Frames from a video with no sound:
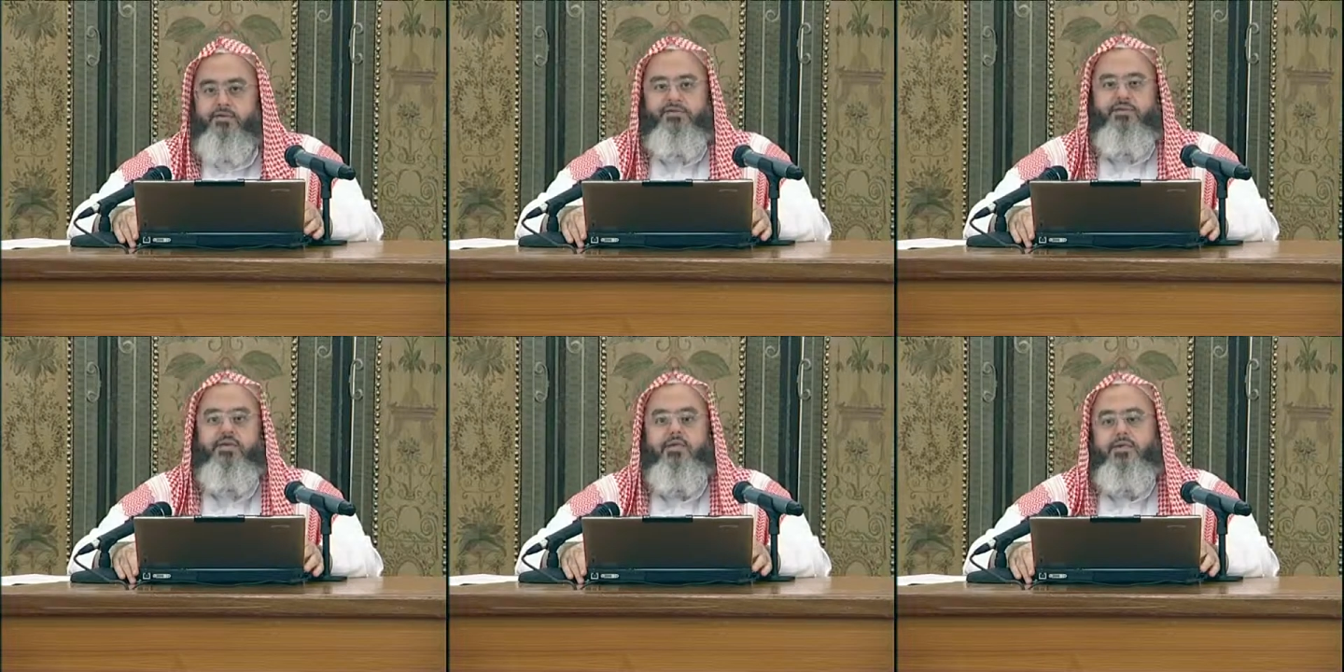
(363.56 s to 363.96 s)

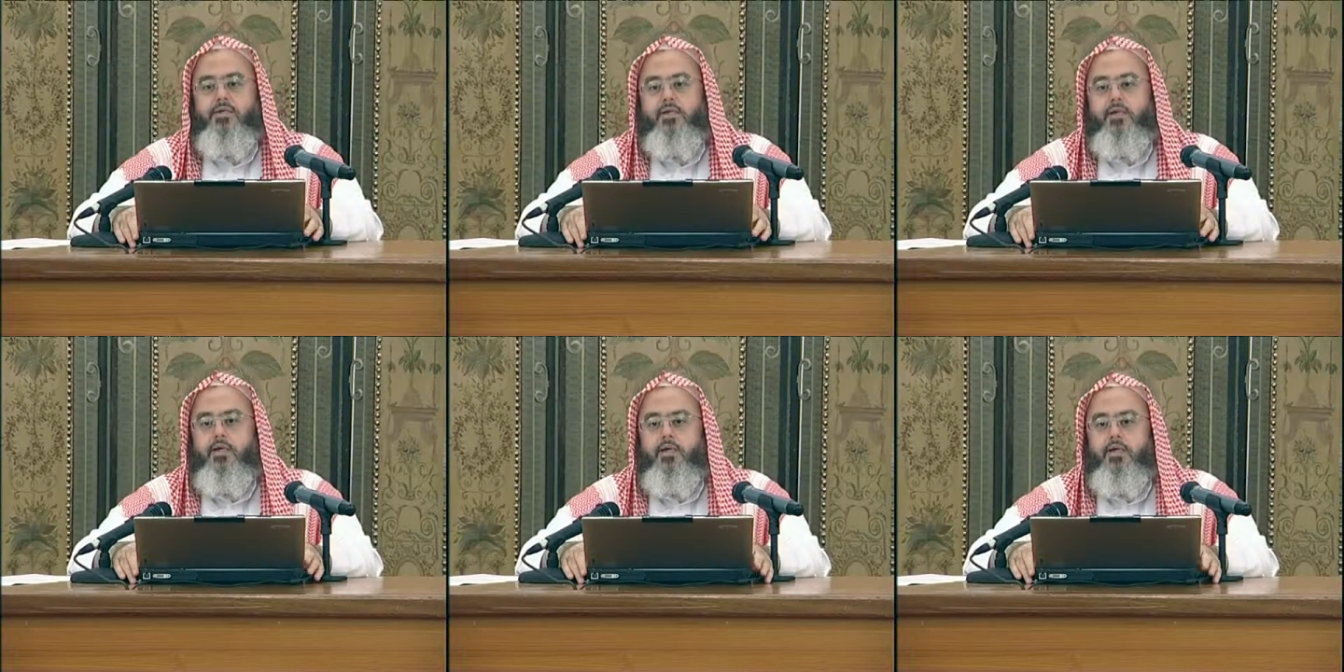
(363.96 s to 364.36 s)
فيه
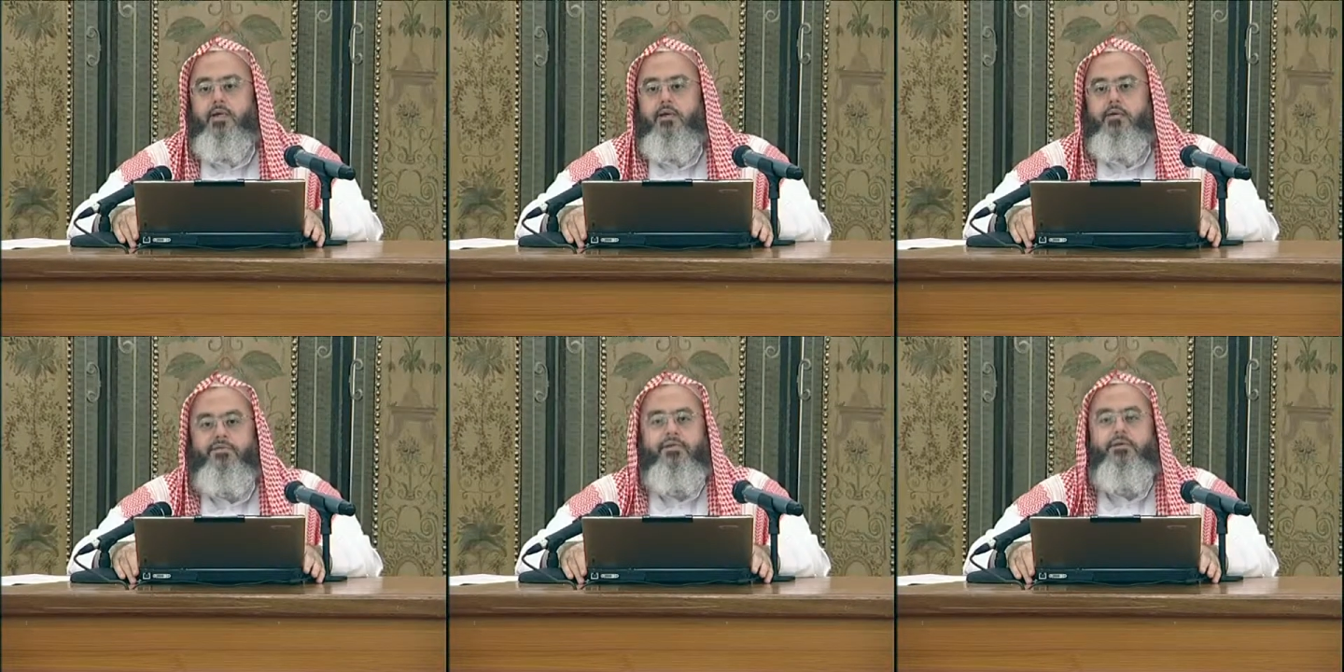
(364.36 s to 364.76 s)
شيئا
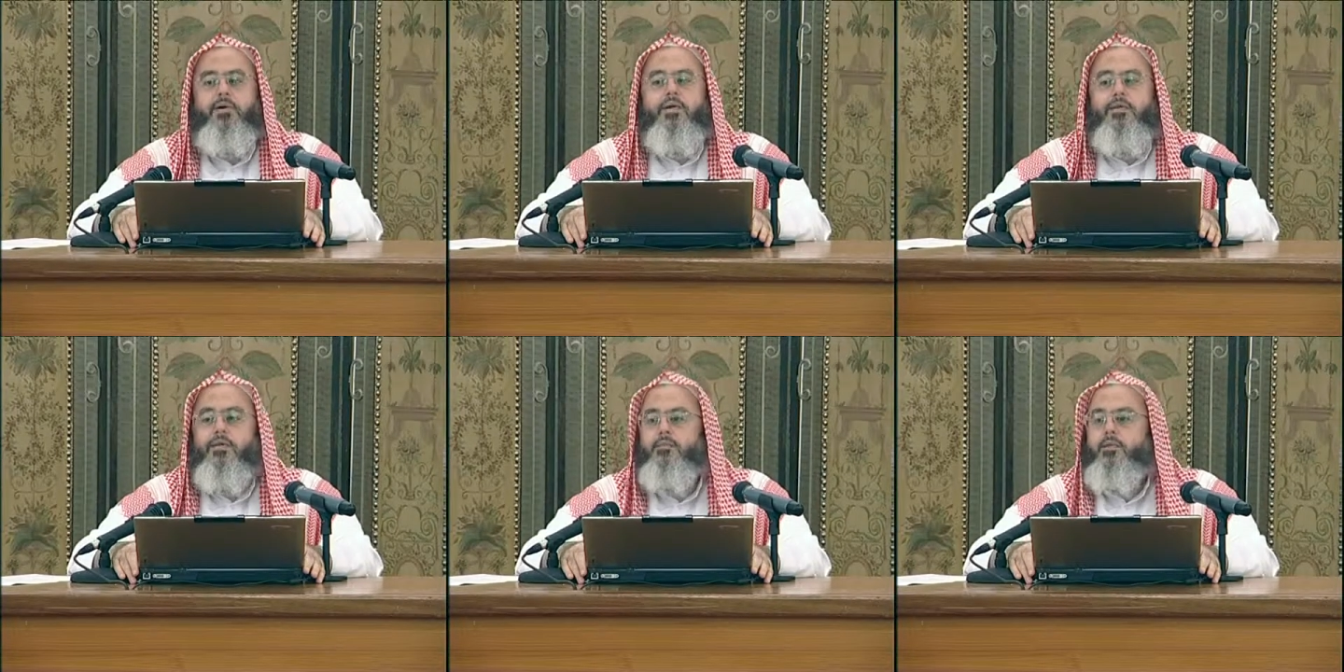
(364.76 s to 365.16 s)

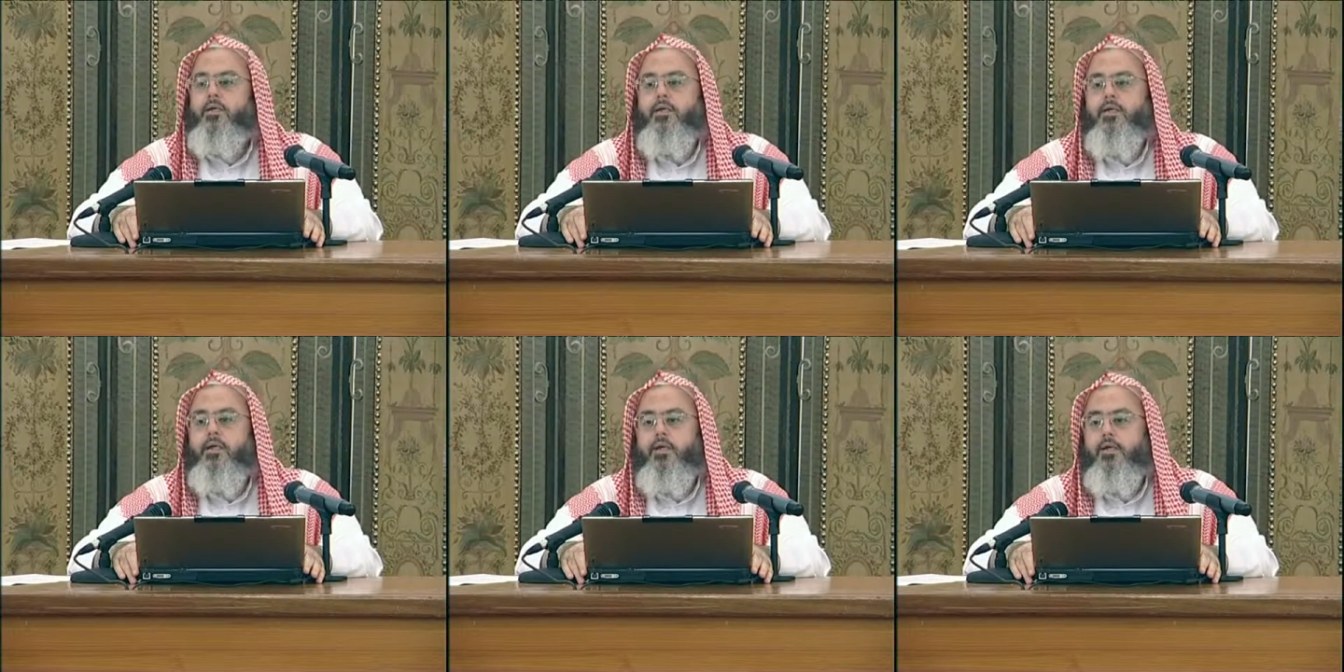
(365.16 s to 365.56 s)
فماذا بقي